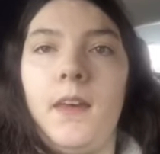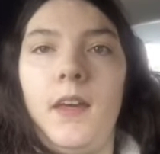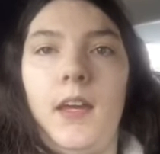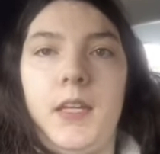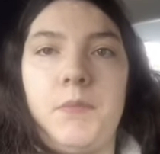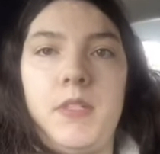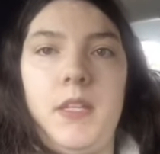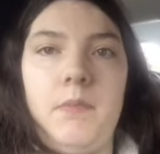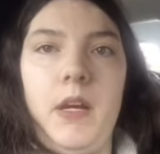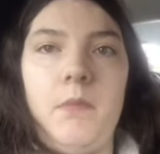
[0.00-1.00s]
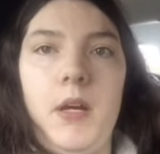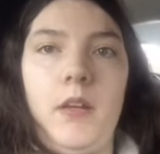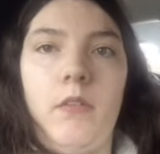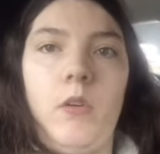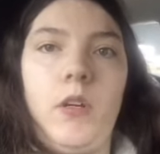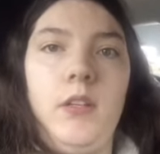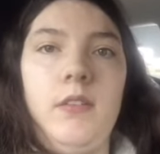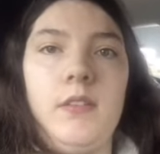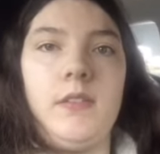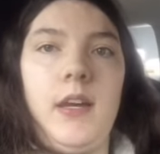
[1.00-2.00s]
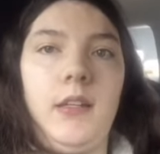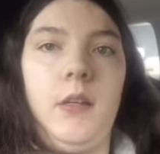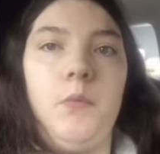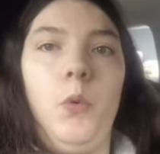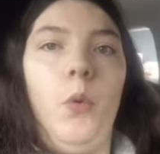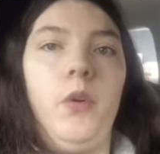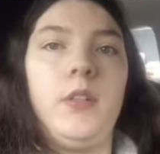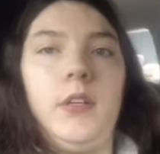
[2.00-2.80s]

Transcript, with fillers: äh, gibt es eben einmal in der Woche dieses Angebot,